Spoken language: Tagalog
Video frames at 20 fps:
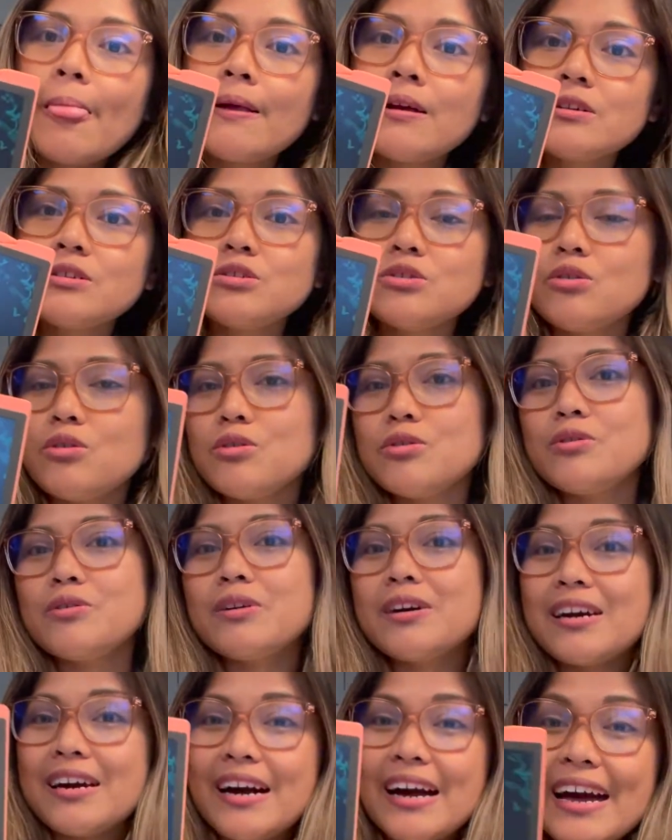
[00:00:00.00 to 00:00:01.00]
So,
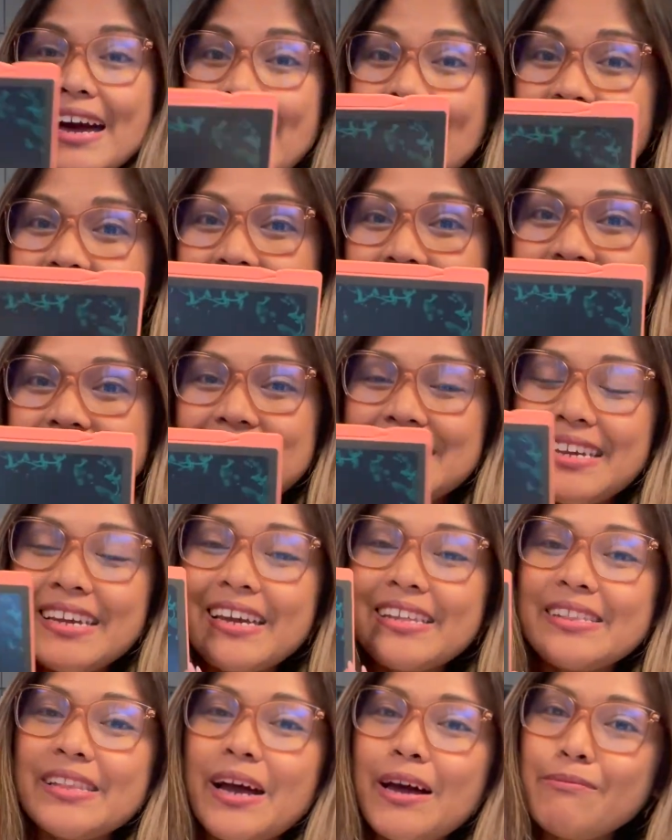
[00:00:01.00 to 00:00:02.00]
guys,
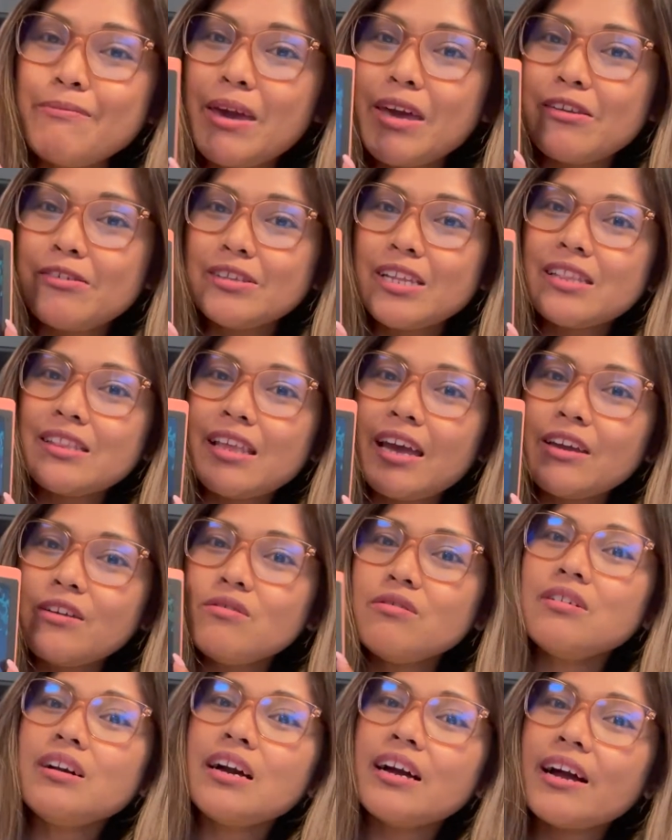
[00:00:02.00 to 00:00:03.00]
ayan na. Meron na
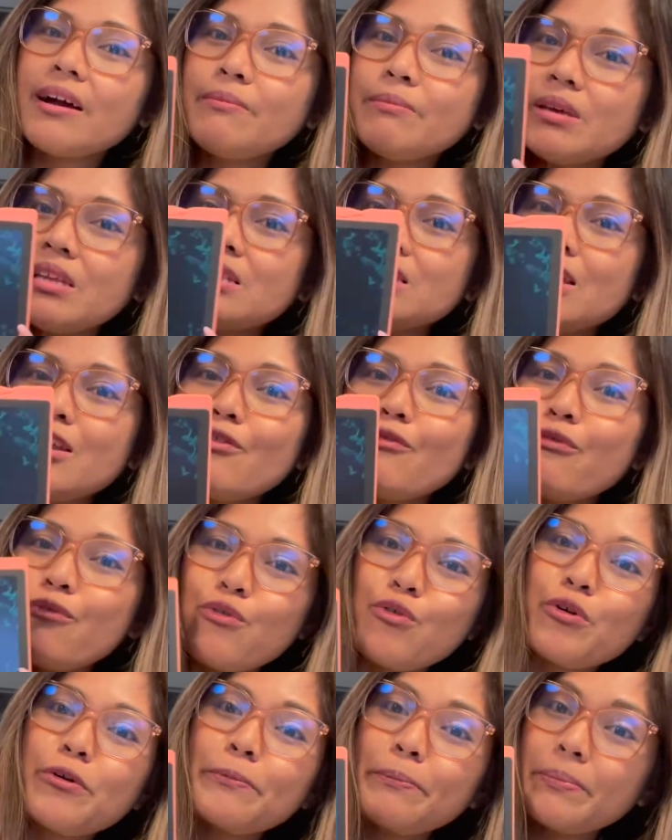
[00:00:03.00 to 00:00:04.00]
tayong gagamitin
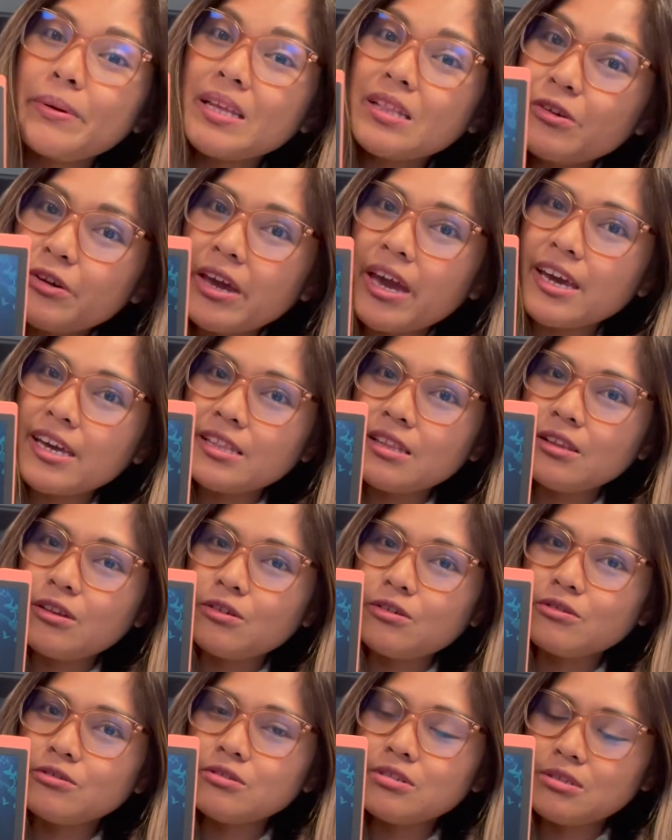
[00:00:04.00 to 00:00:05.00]
for
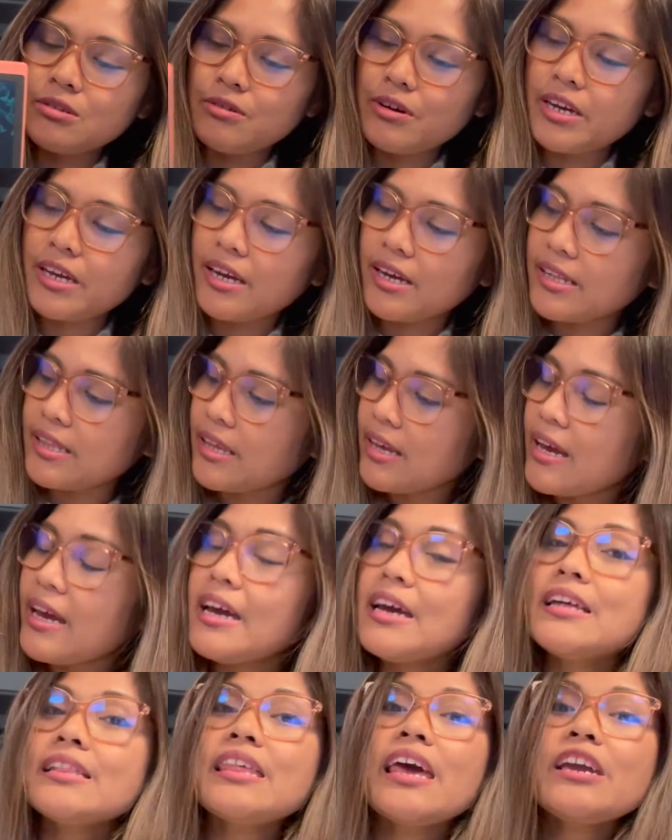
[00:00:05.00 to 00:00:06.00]
pinohenyo. So, ayan.
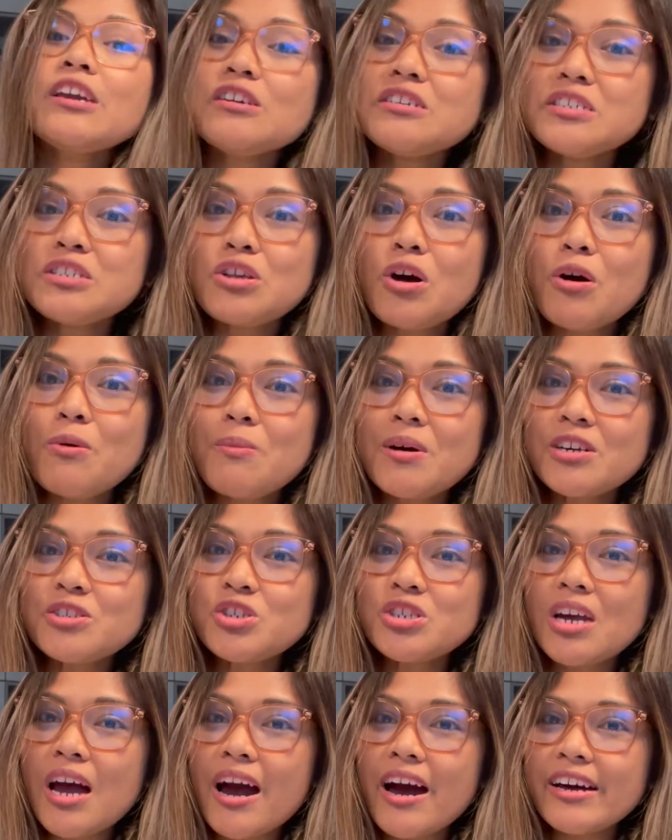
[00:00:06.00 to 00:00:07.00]
Thank you so much,
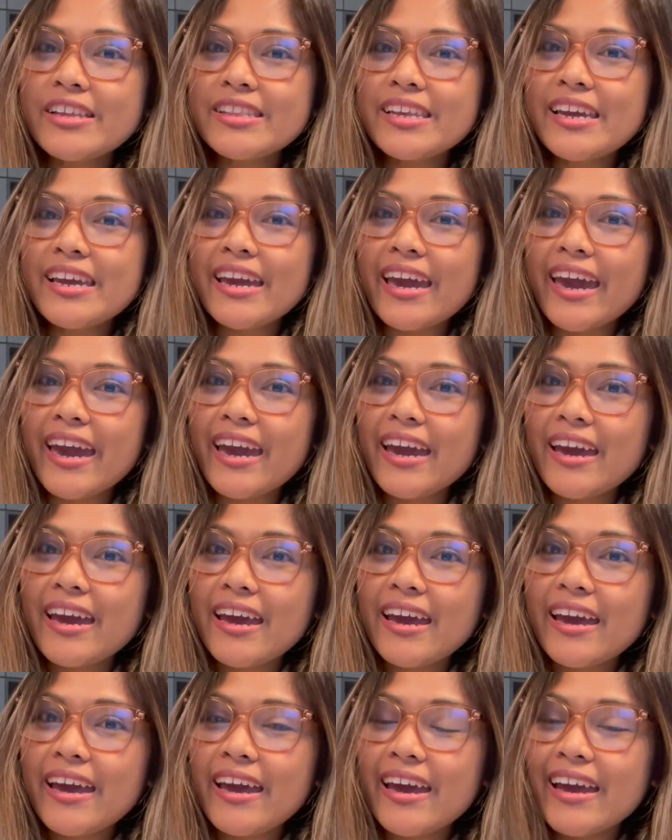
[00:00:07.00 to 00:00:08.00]
honey,
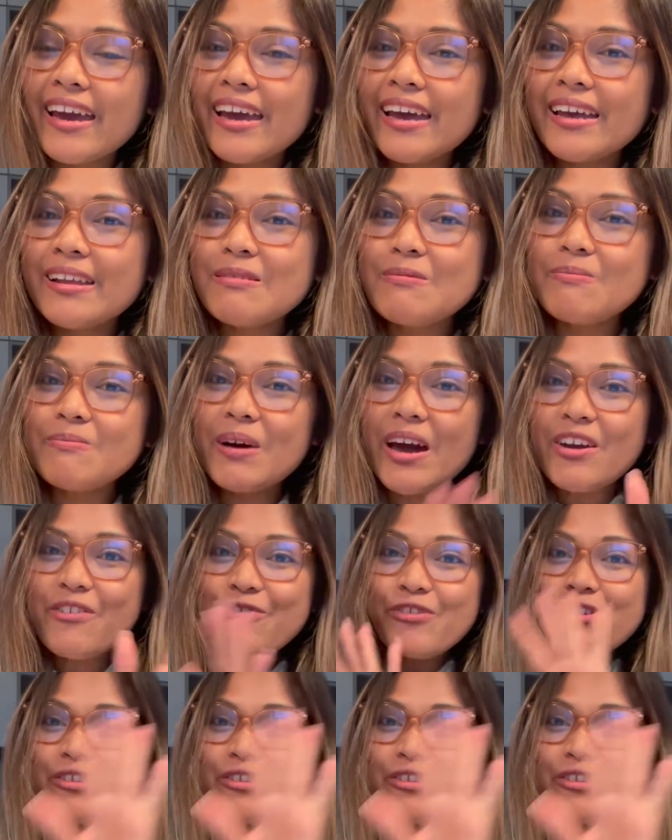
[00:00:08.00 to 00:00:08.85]
and bye for